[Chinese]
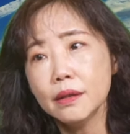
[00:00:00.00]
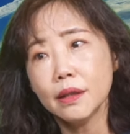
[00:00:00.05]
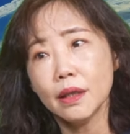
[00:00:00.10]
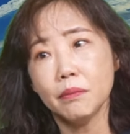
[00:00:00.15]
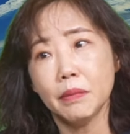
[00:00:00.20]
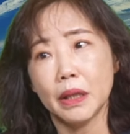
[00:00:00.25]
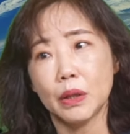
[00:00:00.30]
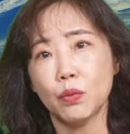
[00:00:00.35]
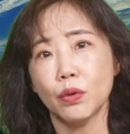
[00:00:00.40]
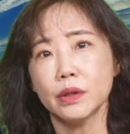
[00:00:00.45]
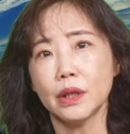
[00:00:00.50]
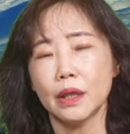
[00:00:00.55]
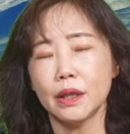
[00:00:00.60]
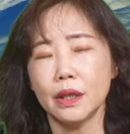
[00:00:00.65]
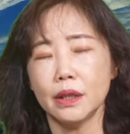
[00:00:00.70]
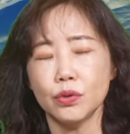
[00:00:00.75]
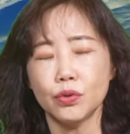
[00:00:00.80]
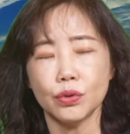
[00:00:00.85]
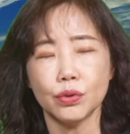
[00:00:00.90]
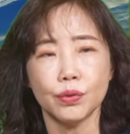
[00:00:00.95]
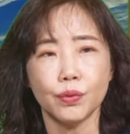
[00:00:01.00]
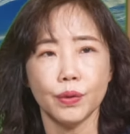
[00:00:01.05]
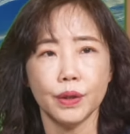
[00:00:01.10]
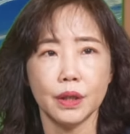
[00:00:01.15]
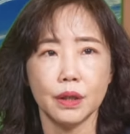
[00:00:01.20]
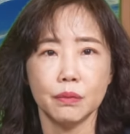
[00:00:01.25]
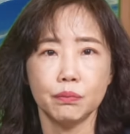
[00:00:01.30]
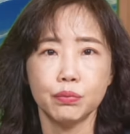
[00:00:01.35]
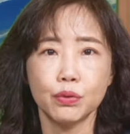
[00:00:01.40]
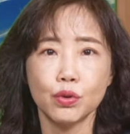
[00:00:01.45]
那美国当然就
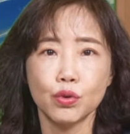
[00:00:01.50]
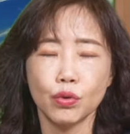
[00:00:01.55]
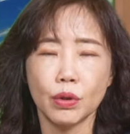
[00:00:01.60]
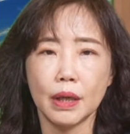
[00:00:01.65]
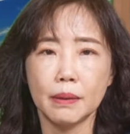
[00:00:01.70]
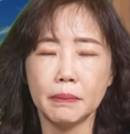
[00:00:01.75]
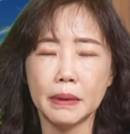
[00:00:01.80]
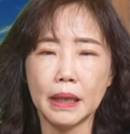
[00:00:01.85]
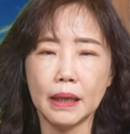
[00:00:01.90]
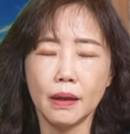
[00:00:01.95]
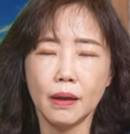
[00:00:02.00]
会不爽